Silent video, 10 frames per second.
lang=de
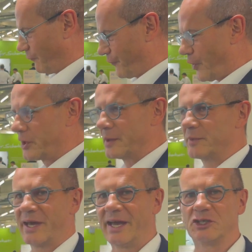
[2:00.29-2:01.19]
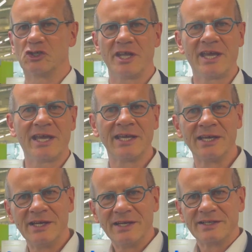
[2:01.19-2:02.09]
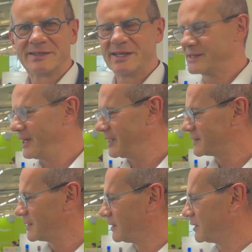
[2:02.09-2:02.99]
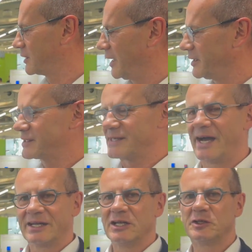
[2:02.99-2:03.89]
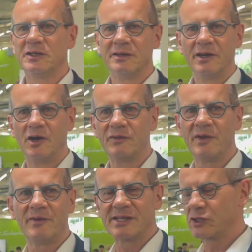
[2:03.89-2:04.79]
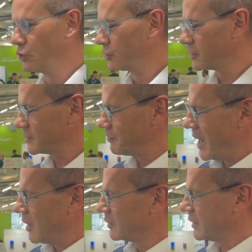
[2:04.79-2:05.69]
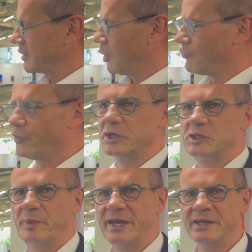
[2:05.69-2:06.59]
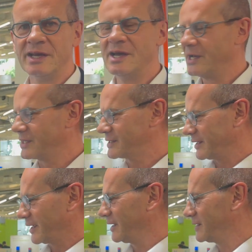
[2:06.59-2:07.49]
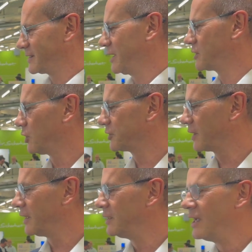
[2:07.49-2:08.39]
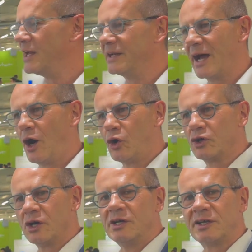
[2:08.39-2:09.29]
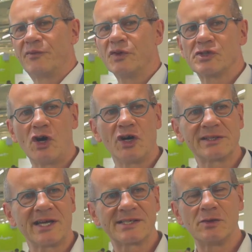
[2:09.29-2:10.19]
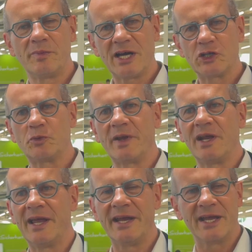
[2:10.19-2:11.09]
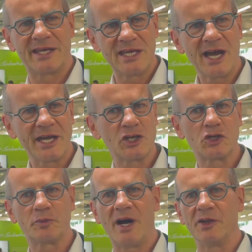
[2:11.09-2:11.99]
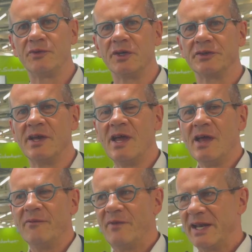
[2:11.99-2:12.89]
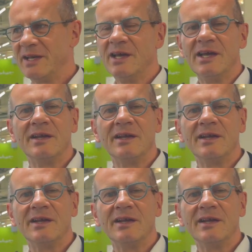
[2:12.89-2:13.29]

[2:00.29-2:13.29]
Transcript: vor dem Gerät stehe, das heißt, ich kann nicht seitlich irgendwie was tun. Es merkt genau, wo ich bin. Es hat einen Sensor drin, der auch dafür sorgt, dass zum Beispiel Energie eingespart wird. Wenn